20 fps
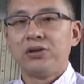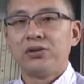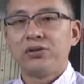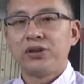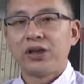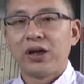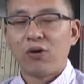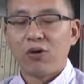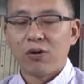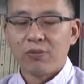就
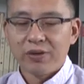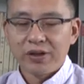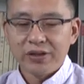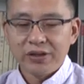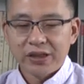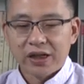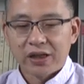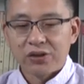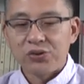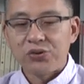像我们
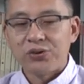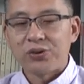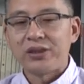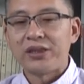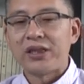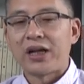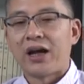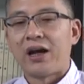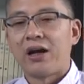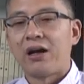讲觉
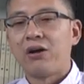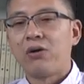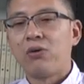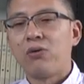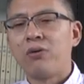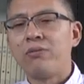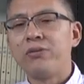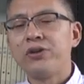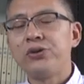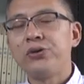察，
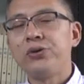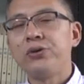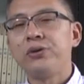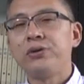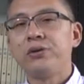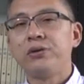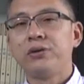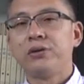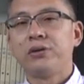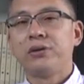我们
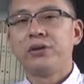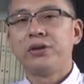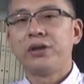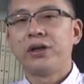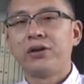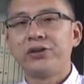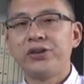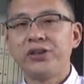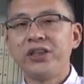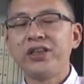去
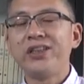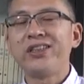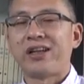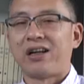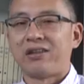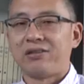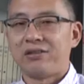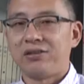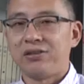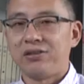要欣
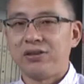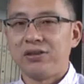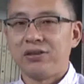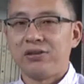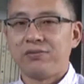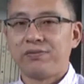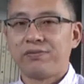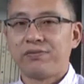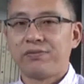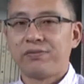赏自己，
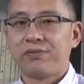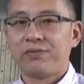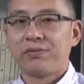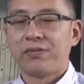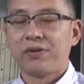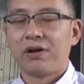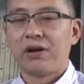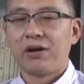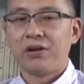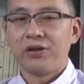
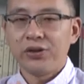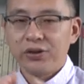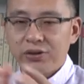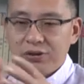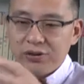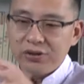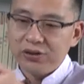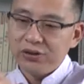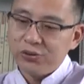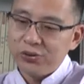啊，
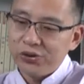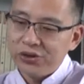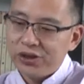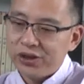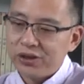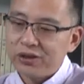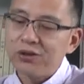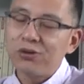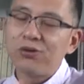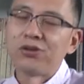去
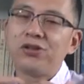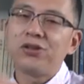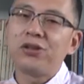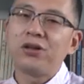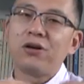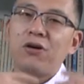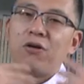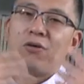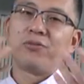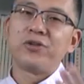行动了
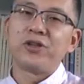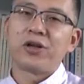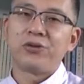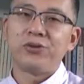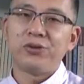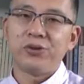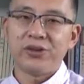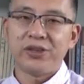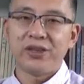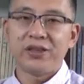之后，我们就要
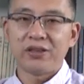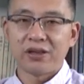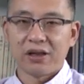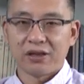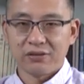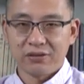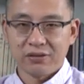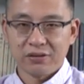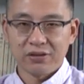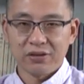去欣
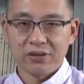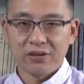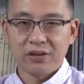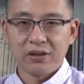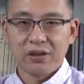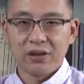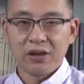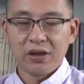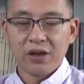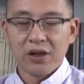赏自己。
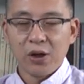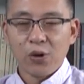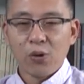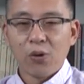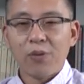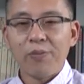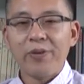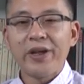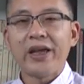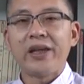
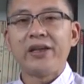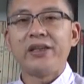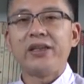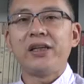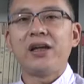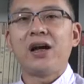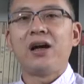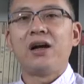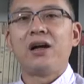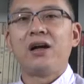我们也
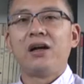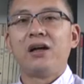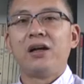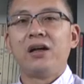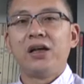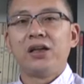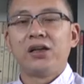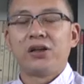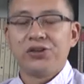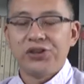一样
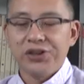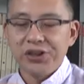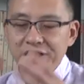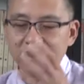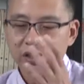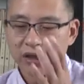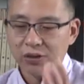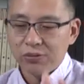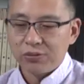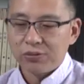要欣
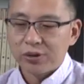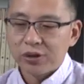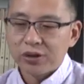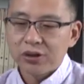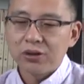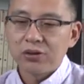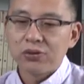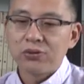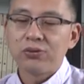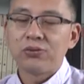赏我们的
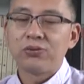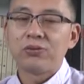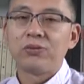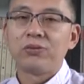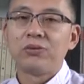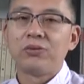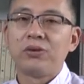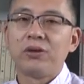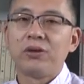客户，